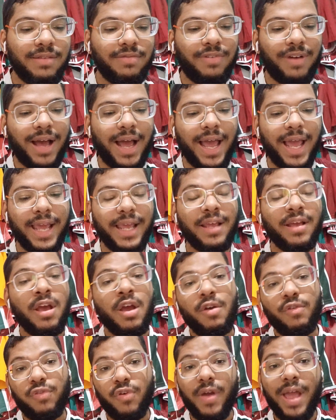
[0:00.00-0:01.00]
vai
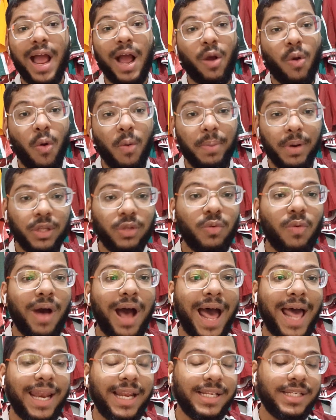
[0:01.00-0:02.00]
foi a compra do
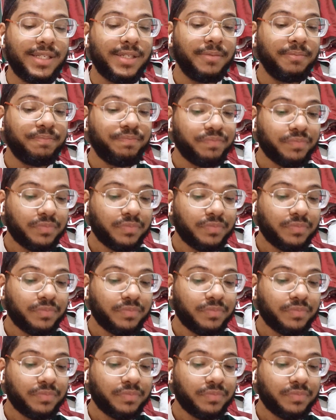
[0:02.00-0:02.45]
Arias